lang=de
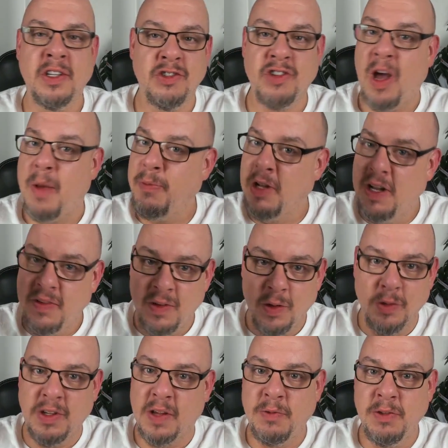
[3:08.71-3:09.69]
Ich schreibe eine Liste
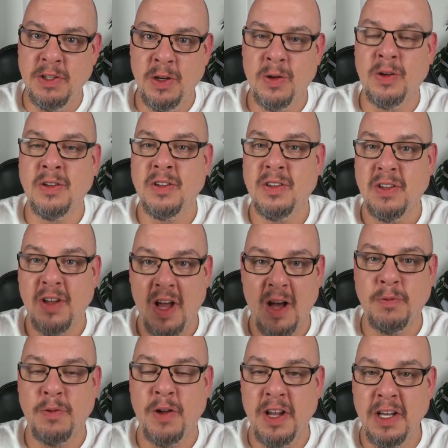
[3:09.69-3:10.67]
und das Video,
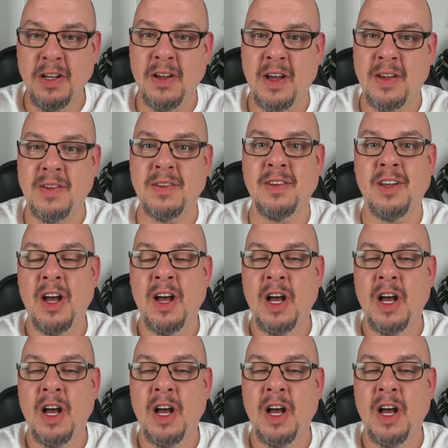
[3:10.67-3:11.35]
ja, verlinke das.